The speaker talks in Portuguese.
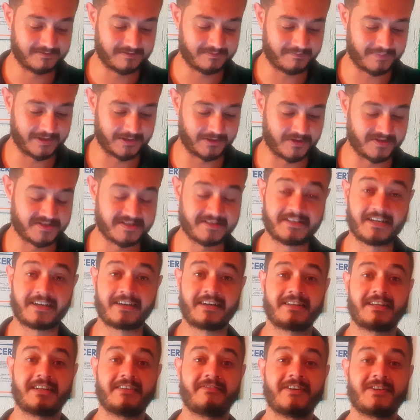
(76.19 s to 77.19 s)
O patrocínio tá
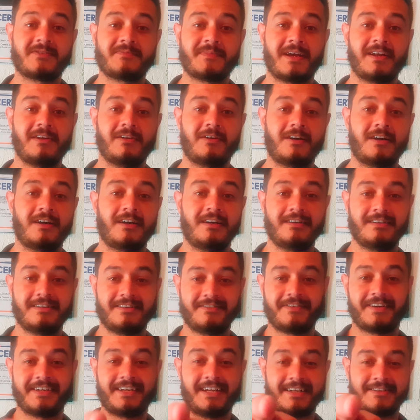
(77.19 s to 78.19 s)
cada vez melhor e
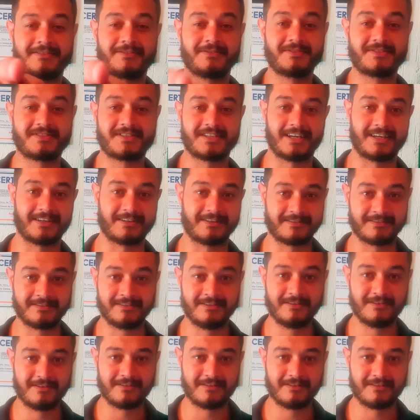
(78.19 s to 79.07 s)
vai dar tudo certo.